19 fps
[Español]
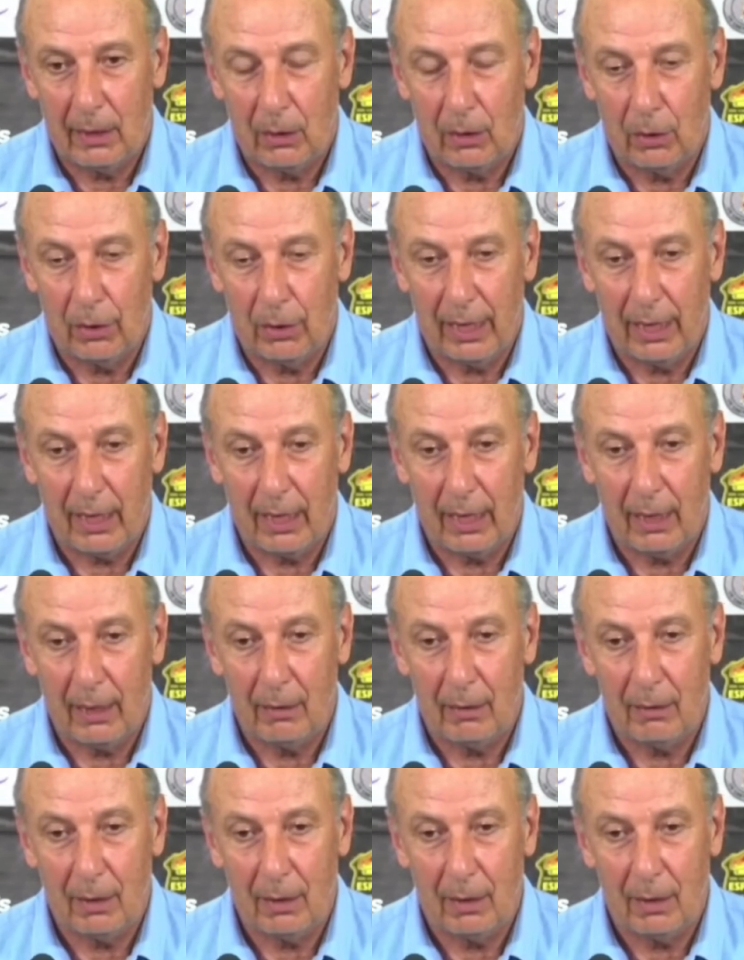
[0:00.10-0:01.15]

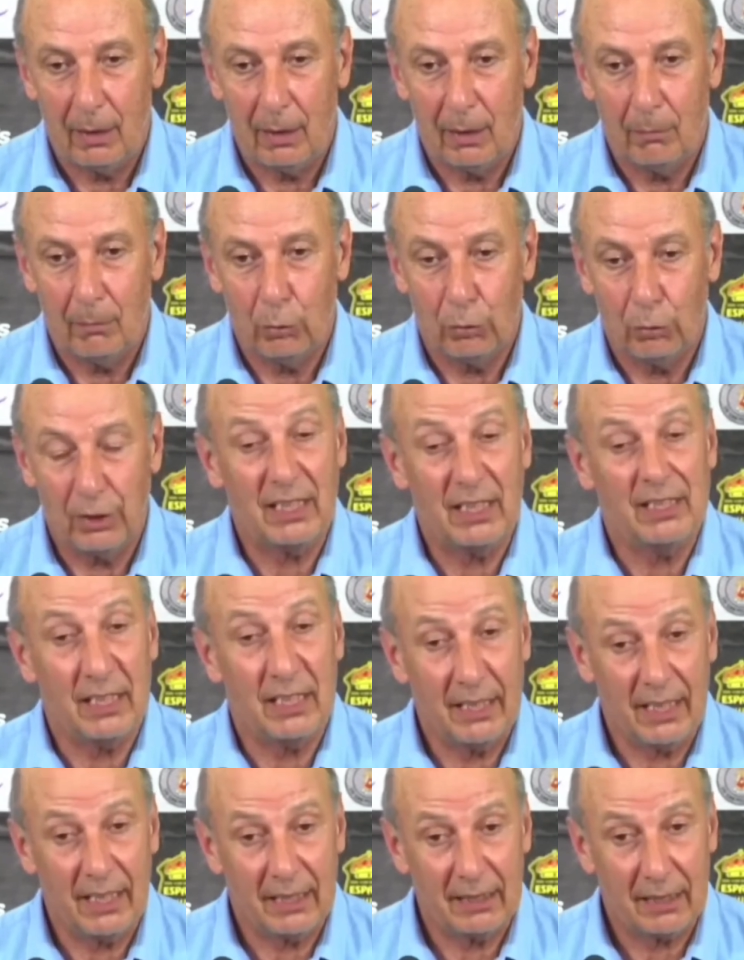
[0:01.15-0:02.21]
deja muchas
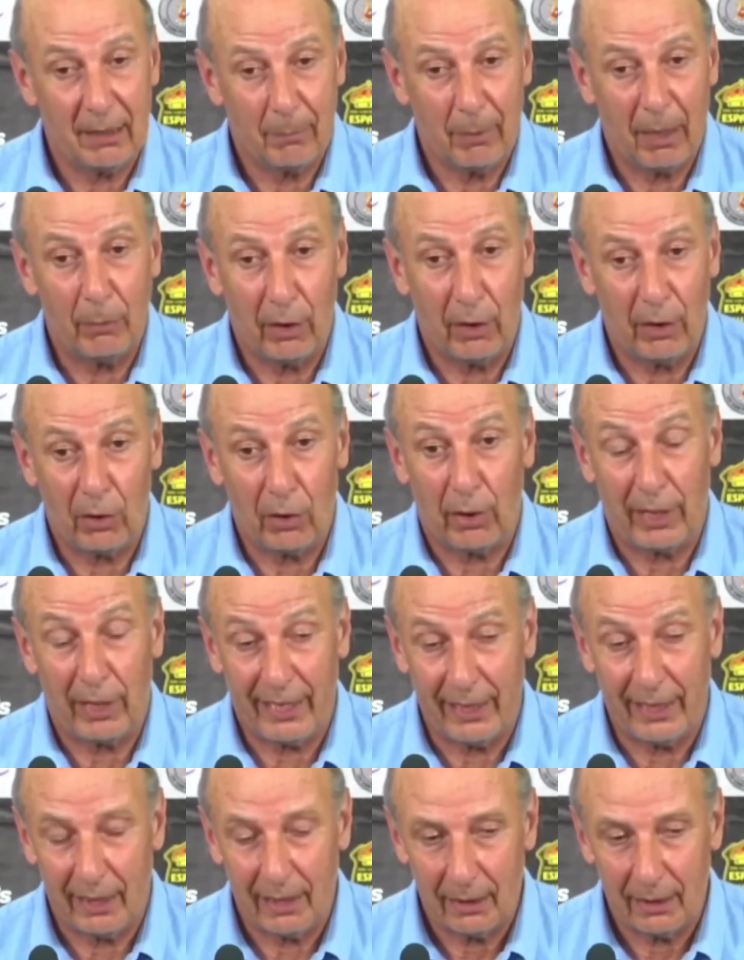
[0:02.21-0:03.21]
enseñanzas para poder corregir.